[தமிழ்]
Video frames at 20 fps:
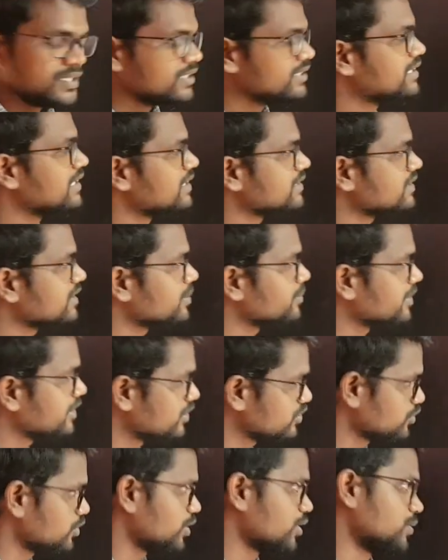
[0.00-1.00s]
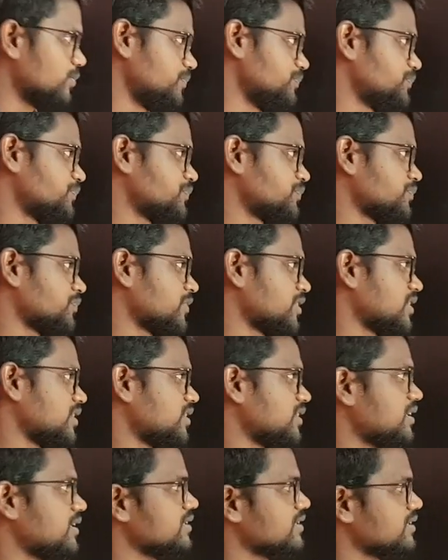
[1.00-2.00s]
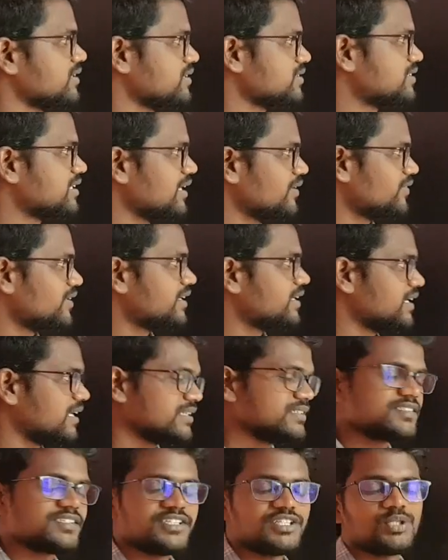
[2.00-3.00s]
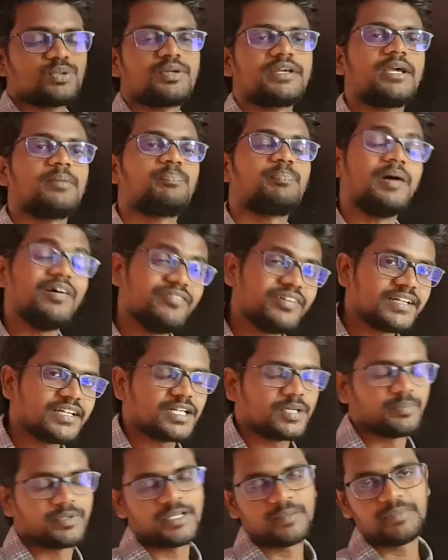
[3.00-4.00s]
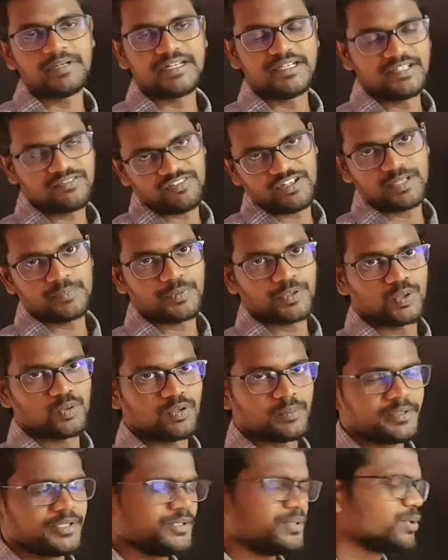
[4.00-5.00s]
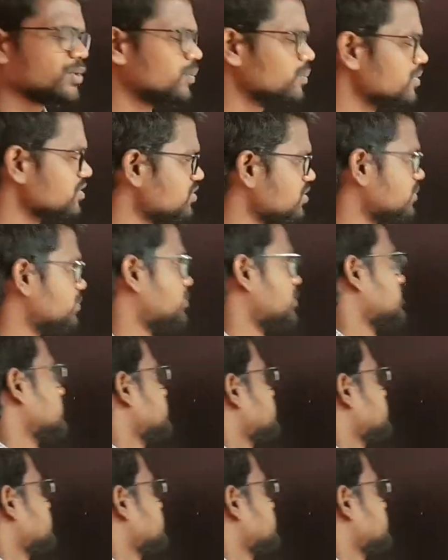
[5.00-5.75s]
இதிலேருந்து நம்ம என்ன சொல்கிறோம் இதில் இந்த சில்வர் லென்ஸ் இதனுடைய பவரை நம்ம எப்படி டிஃபைன் பண்ணுவோம் அப்படின்னா ரொம்ப சிம்பிள்